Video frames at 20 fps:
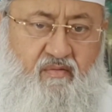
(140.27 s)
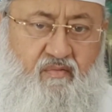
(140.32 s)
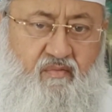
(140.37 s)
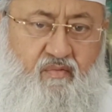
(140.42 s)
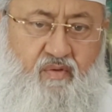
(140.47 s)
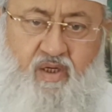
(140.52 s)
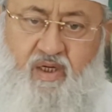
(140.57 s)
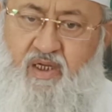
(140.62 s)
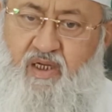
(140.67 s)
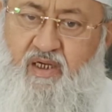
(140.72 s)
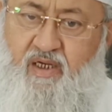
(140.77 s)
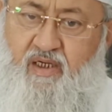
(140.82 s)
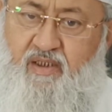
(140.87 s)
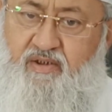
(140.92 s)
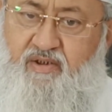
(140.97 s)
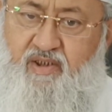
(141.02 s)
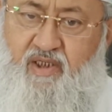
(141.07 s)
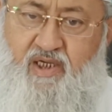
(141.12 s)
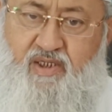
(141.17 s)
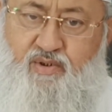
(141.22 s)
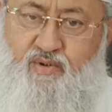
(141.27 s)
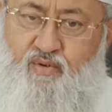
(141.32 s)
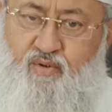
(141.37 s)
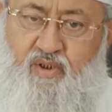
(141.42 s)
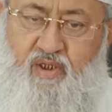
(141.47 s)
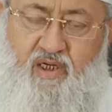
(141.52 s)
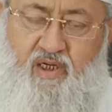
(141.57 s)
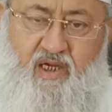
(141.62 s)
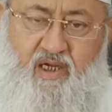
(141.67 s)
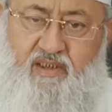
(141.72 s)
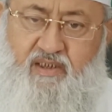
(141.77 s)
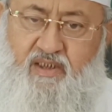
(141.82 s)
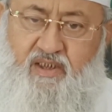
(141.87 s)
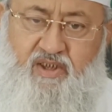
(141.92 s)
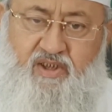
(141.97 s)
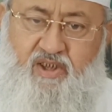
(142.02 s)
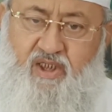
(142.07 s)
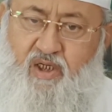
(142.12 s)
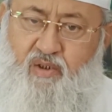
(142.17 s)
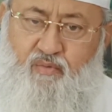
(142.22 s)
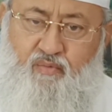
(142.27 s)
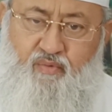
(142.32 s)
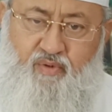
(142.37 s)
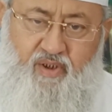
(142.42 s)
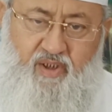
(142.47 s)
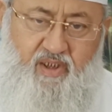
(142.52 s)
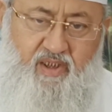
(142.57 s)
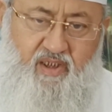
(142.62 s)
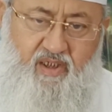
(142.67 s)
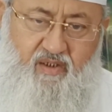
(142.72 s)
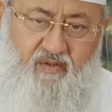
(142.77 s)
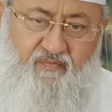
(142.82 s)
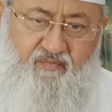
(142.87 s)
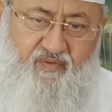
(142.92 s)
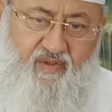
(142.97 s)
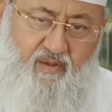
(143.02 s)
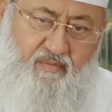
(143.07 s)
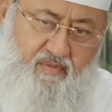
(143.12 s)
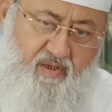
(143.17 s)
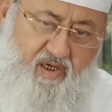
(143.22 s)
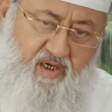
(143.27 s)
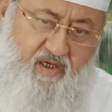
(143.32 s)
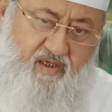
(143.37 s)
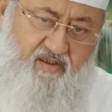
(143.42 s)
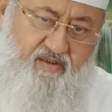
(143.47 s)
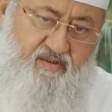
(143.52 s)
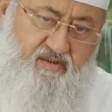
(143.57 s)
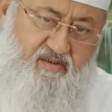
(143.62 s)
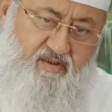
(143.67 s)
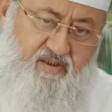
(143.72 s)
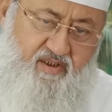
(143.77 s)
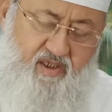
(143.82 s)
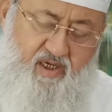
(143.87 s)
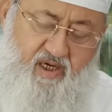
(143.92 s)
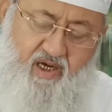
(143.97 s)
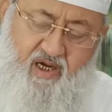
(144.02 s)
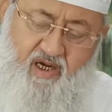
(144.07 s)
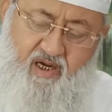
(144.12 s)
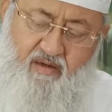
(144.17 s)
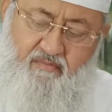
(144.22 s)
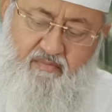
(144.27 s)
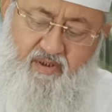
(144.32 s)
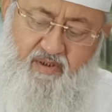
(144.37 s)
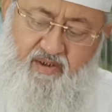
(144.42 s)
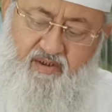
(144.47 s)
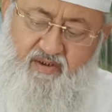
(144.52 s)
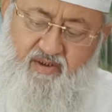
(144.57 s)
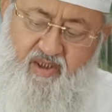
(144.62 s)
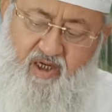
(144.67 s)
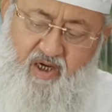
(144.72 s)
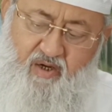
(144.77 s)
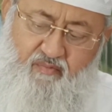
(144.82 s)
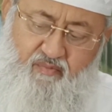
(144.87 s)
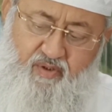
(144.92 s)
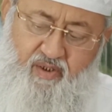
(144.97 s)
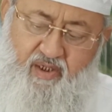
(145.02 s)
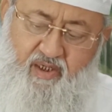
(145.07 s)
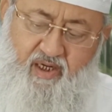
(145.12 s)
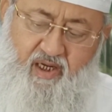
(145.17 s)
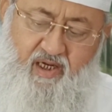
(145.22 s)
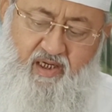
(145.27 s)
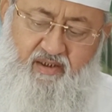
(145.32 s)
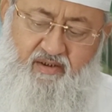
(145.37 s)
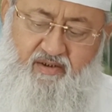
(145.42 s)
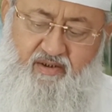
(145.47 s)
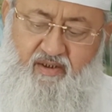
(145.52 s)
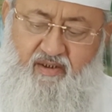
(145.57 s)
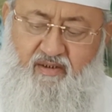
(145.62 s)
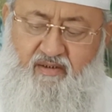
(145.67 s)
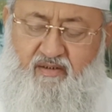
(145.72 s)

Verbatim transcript: ولا يحتاج إلى أي تأويل فما جاء من تأويلات